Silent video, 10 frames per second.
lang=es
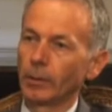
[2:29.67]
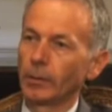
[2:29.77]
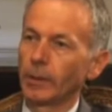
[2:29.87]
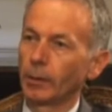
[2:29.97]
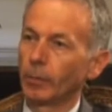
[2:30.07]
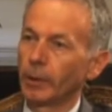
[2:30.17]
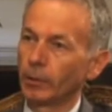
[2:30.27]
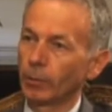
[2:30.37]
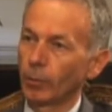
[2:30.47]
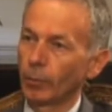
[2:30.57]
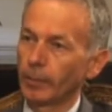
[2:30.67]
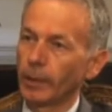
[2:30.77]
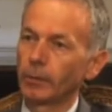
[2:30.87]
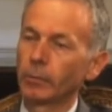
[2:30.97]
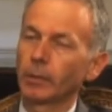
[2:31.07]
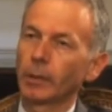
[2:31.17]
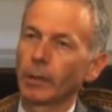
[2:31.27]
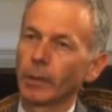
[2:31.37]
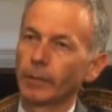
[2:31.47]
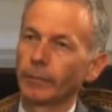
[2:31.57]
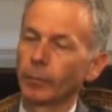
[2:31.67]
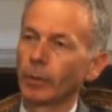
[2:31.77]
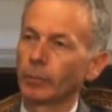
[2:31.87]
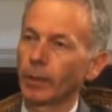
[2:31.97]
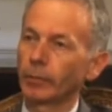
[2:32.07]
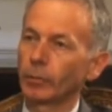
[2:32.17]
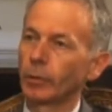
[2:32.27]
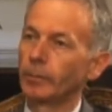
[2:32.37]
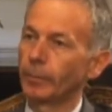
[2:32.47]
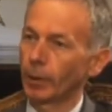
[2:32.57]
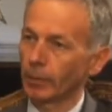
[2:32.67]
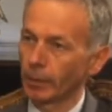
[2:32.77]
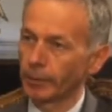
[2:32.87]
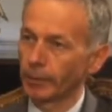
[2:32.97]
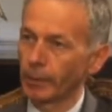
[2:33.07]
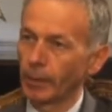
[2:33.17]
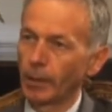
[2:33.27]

del gobierno colombiano que fue un gesto importante